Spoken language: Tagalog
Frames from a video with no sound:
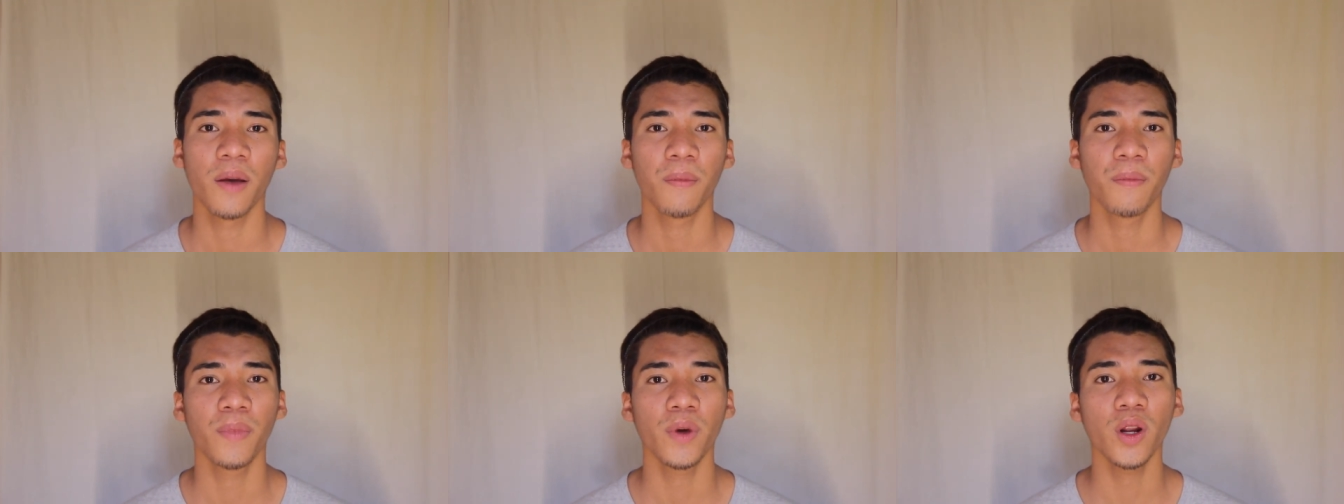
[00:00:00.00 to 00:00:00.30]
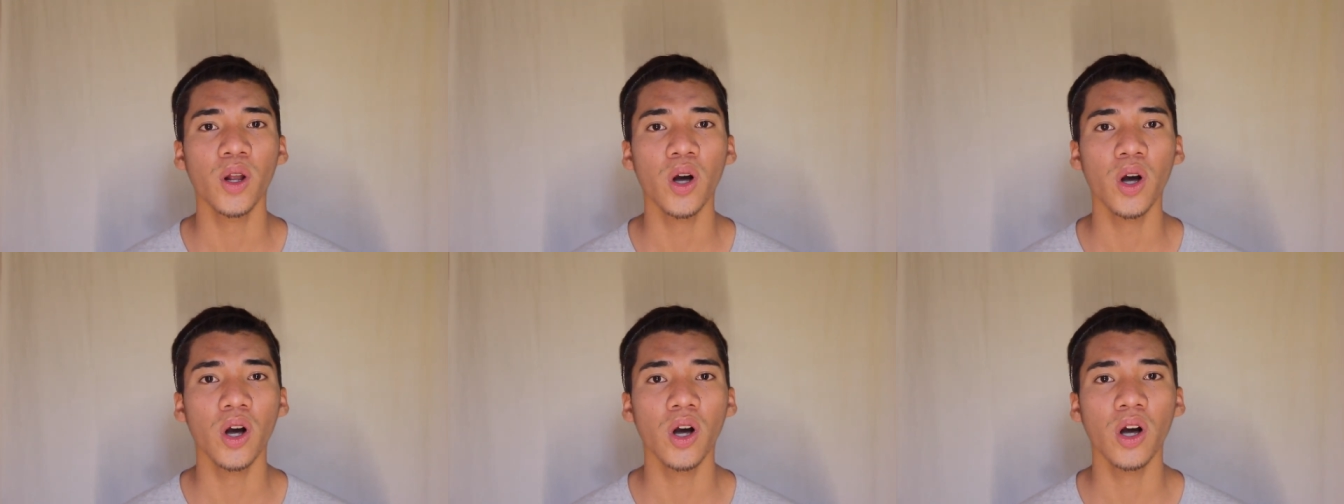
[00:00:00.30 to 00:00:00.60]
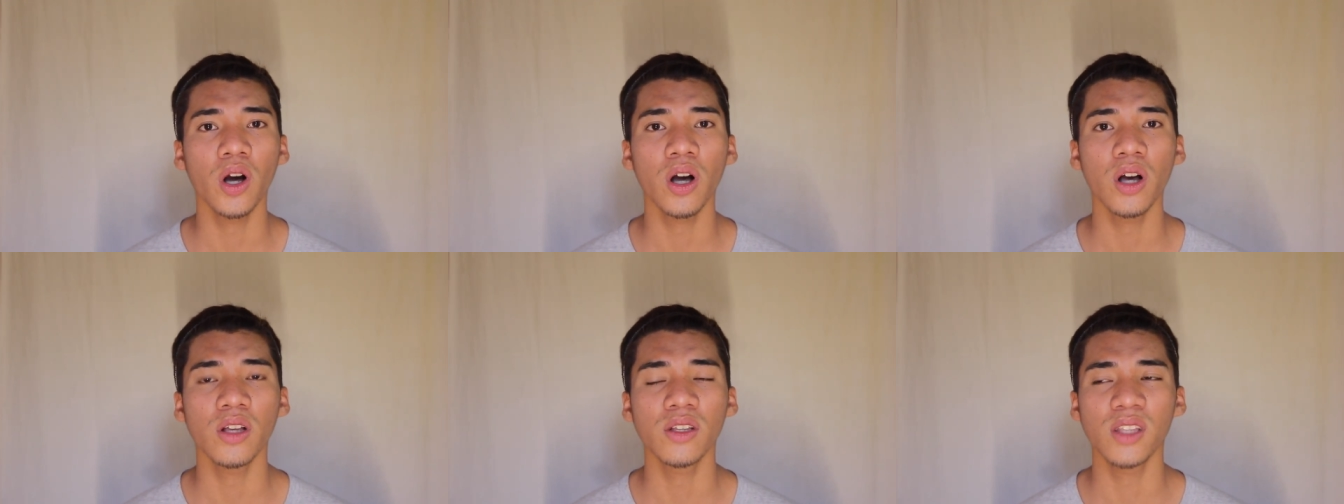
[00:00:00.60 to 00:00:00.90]
Pero
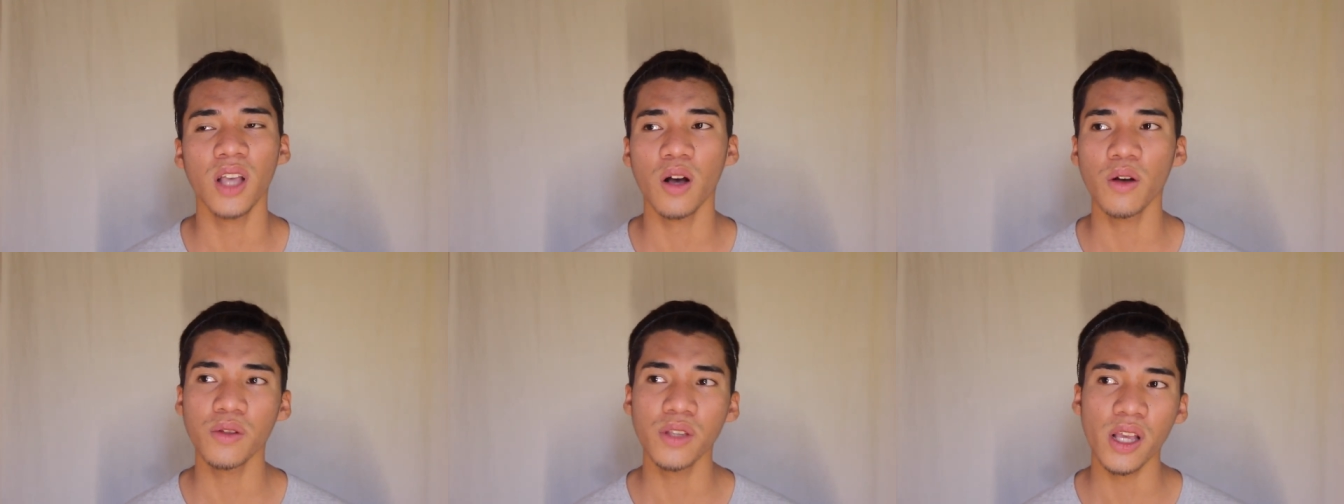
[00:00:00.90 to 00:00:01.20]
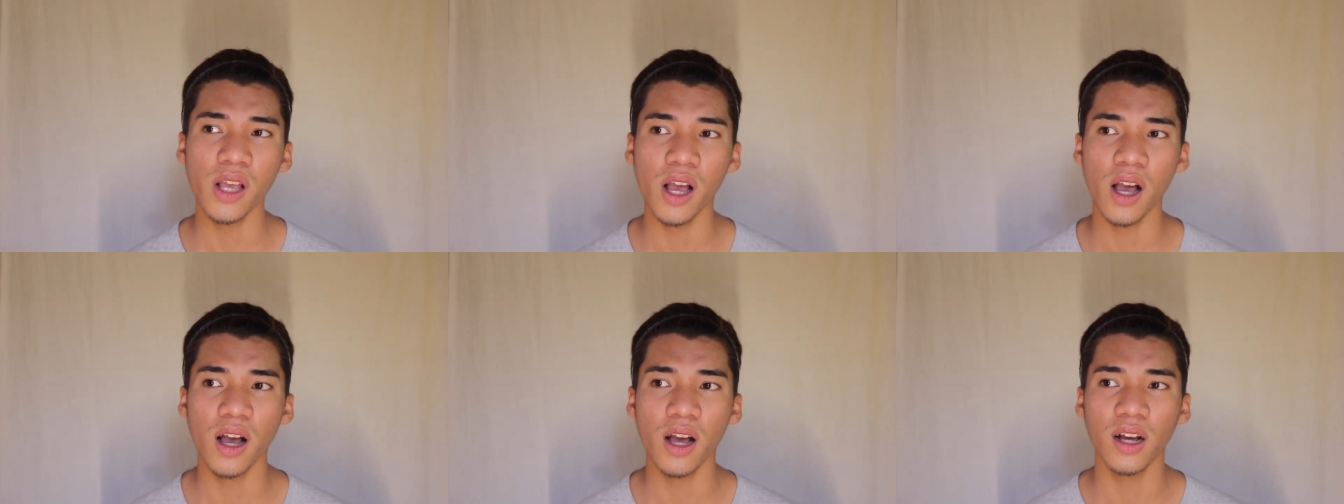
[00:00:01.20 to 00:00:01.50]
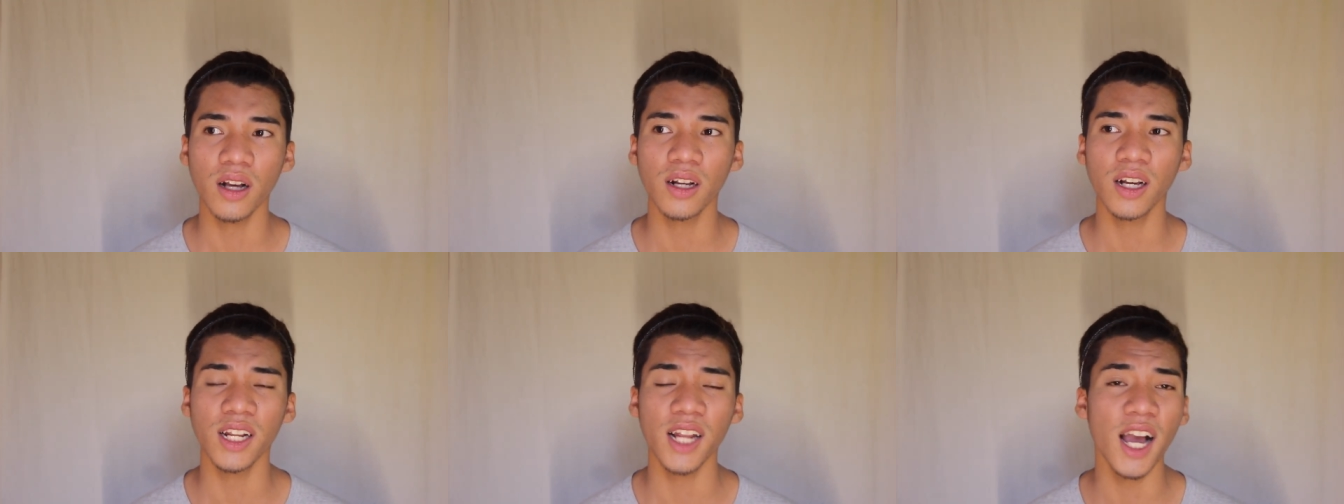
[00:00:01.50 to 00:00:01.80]
sa usa
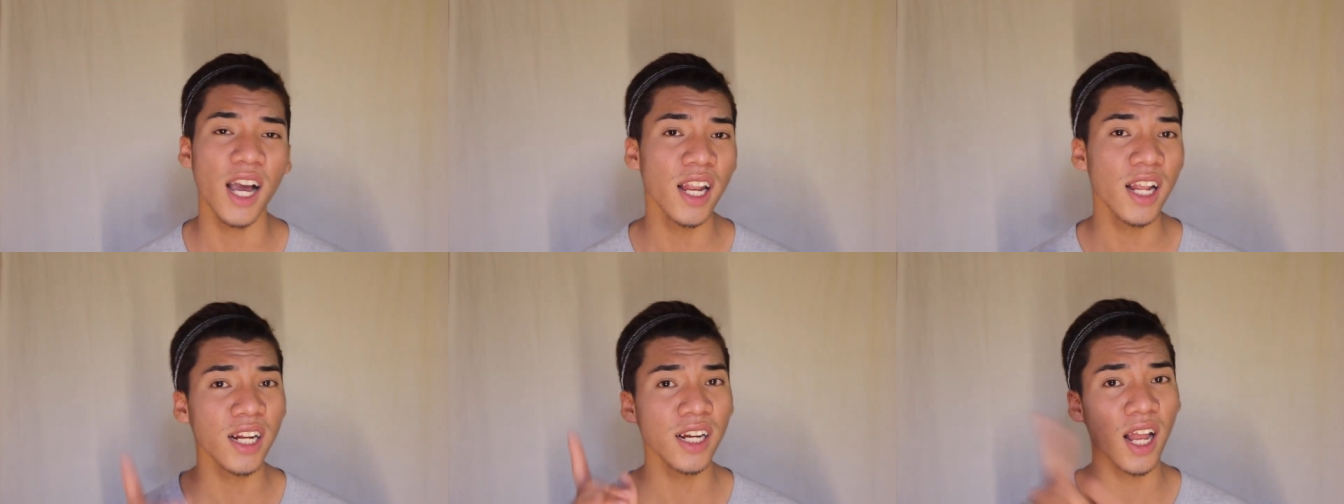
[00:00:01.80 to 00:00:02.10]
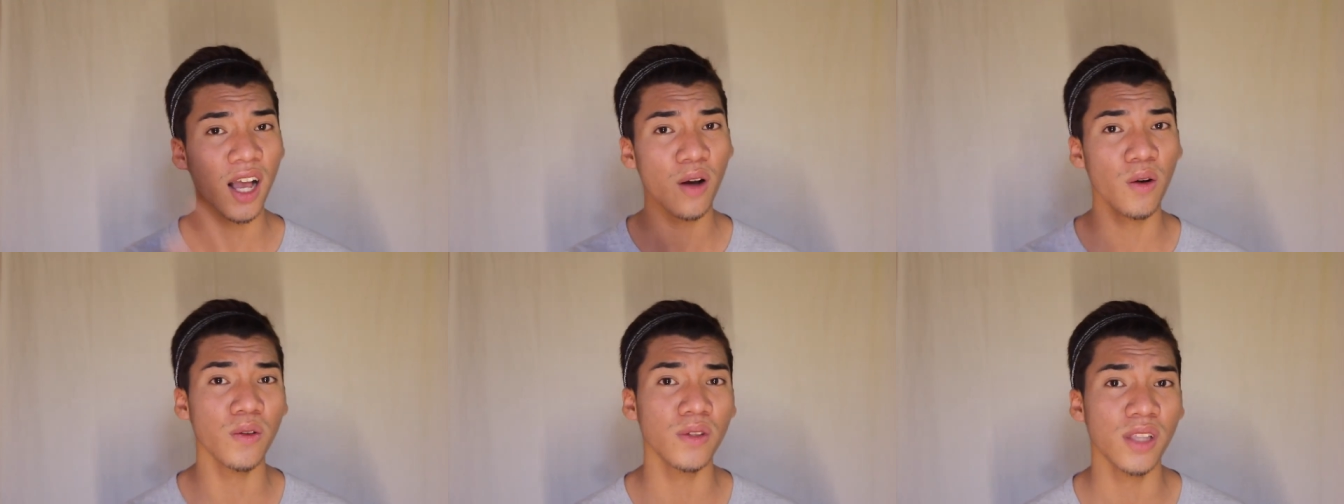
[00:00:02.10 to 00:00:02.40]
ang ganahan lang nako